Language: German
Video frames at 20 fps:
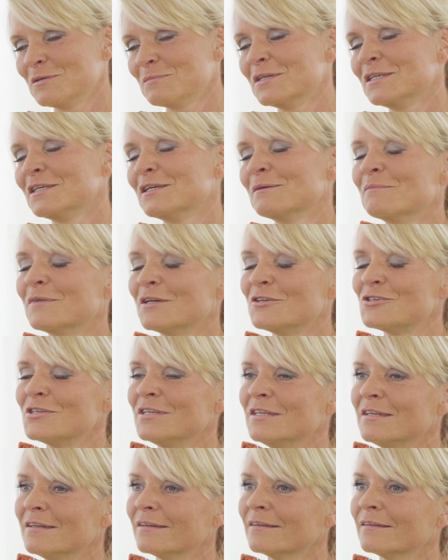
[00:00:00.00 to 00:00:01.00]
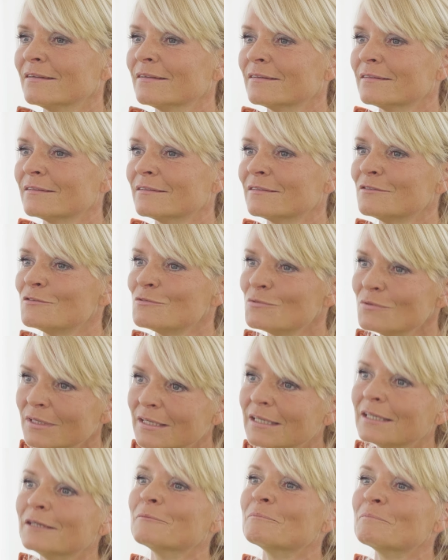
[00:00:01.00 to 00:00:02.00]
mich eben entschieden äh, zu
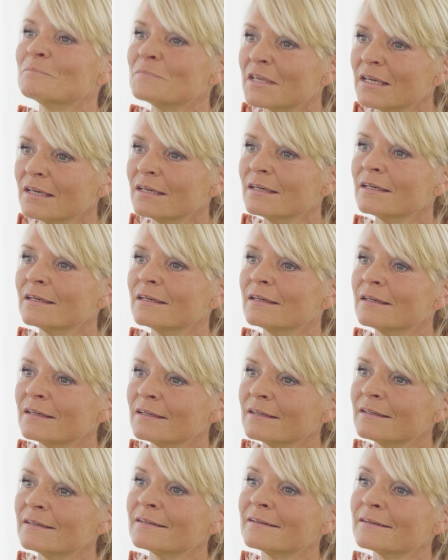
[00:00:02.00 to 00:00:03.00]
gehen. Und jetzt gibt es